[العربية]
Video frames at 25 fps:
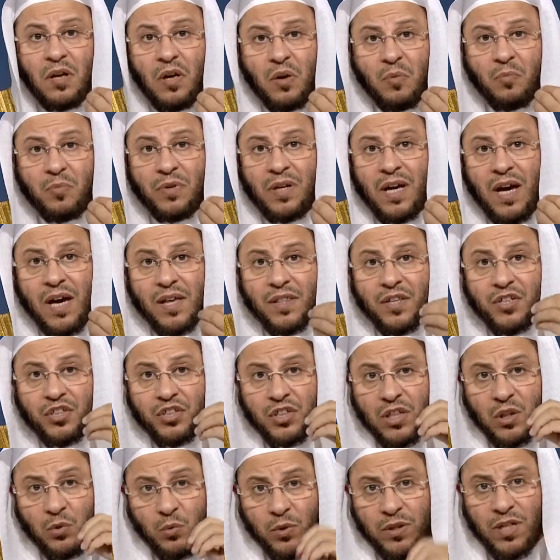من هذا
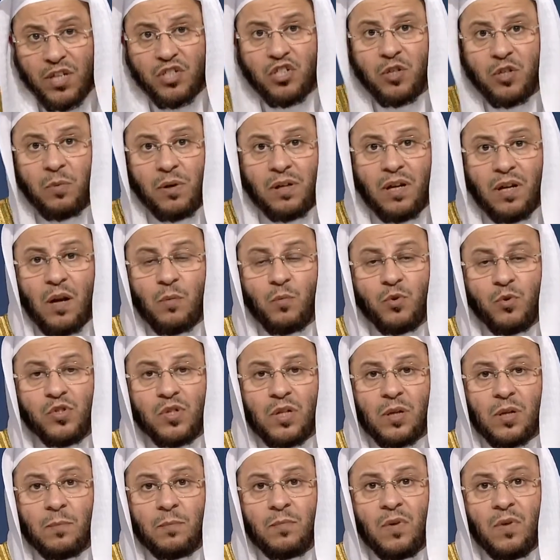الشيء ويجب على
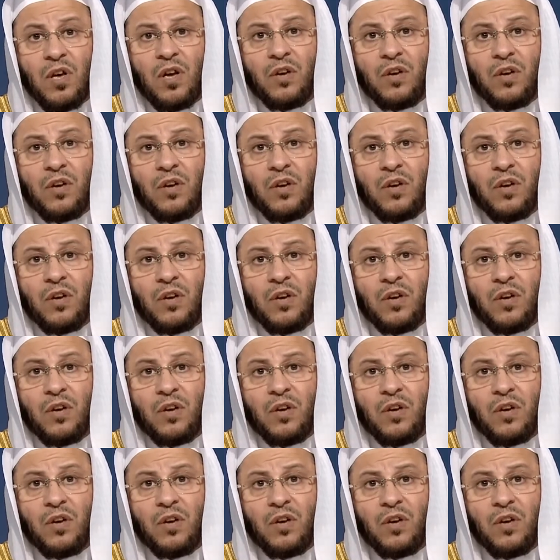المسلم